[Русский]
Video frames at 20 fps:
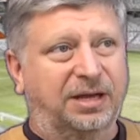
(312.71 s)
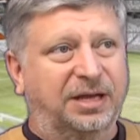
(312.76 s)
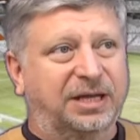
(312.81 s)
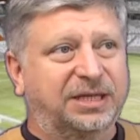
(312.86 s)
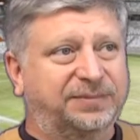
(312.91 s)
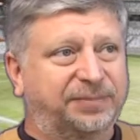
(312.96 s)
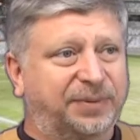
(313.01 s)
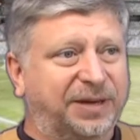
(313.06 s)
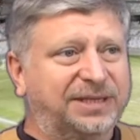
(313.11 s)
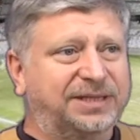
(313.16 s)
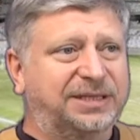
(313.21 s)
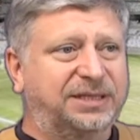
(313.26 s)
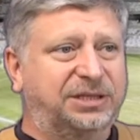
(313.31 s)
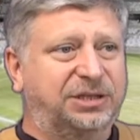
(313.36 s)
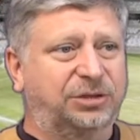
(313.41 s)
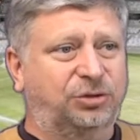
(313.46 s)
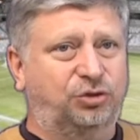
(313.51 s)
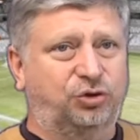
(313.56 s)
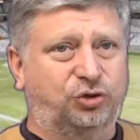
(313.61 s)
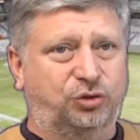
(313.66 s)
Испанцы
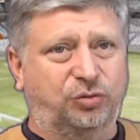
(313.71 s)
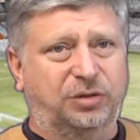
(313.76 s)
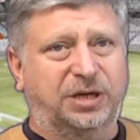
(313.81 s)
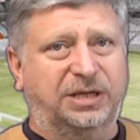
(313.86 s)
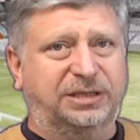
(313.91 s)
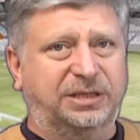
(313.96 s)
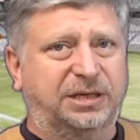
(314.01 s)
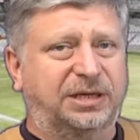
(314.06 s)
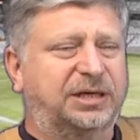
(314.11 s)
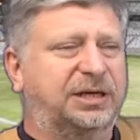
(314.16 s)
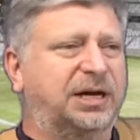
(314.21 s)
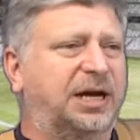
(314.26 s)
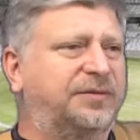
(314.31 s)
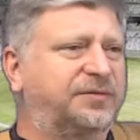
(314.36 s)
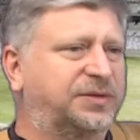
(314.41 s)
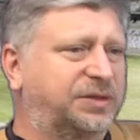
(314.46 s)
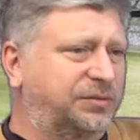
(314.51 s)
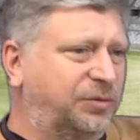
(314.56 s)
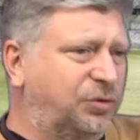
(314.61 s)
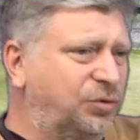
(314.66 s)
делали, что хотели. Играли
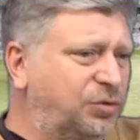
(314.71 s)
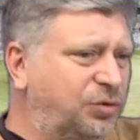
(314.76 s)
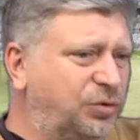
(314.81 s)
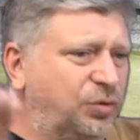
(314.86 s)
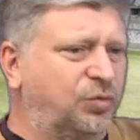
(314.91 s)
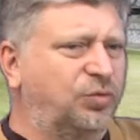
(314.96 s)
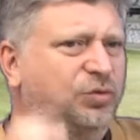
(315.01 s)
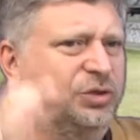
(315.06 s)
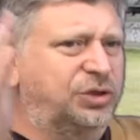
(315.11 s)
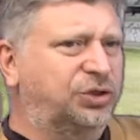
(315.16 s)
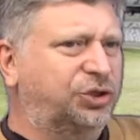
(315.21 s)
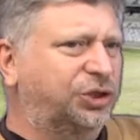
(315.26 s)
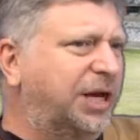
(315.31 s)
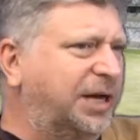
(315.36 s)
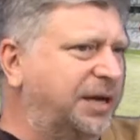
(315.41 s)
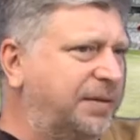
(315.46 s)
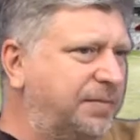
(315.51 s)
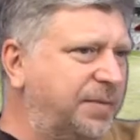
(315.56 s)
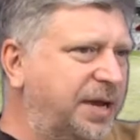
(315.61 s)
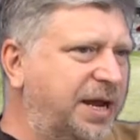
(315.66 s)
в свою игру,
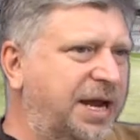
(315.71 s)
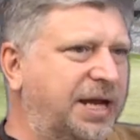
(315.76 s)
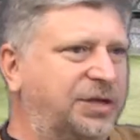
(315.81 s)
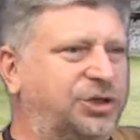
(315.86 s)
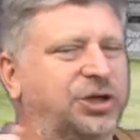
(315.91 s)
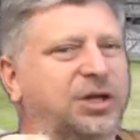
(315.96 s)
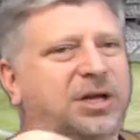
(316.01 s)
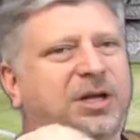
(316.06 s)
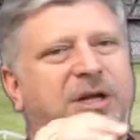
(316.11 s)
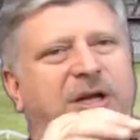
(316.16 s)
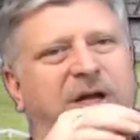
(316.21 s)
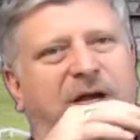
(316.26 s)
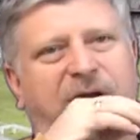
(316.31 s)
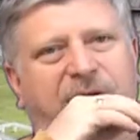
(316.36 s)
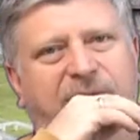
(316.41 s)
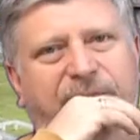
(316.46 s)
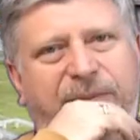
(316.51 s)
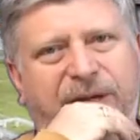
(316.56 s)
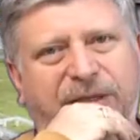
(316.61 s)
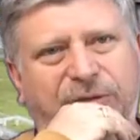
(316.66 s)
держали мяч
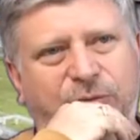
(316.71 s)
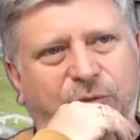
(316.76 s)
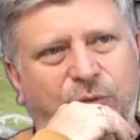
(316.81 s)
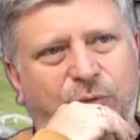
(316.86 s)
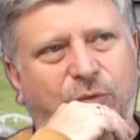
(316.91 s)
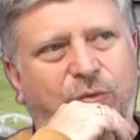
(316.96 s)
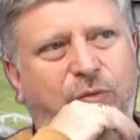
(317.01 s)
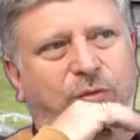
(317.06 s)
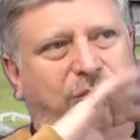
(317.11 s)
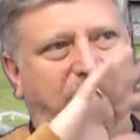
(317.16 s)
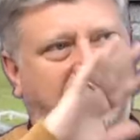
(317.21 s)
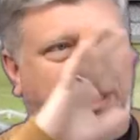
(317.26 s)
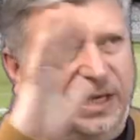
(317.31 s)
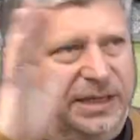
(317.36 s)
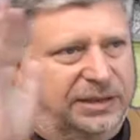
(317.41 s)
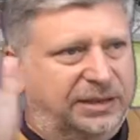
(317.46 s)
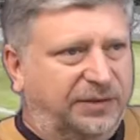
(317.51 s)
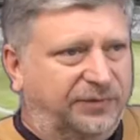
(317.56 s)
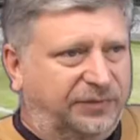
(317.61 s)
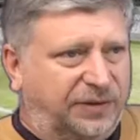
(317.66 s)
э, подолгу. Да,
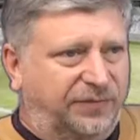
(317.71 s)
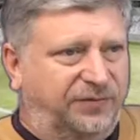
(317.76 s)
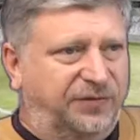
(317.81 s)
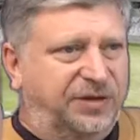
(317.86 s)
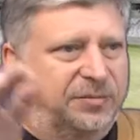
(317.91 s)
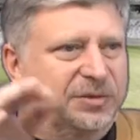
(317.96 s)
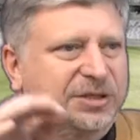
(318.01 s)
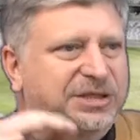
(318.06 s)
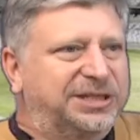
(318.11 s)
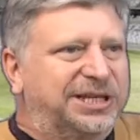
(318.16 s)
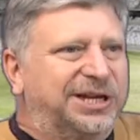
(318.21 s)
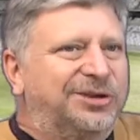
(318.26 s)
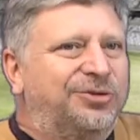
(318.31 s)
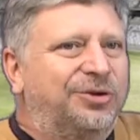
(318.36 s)
это их там фирменный стиль.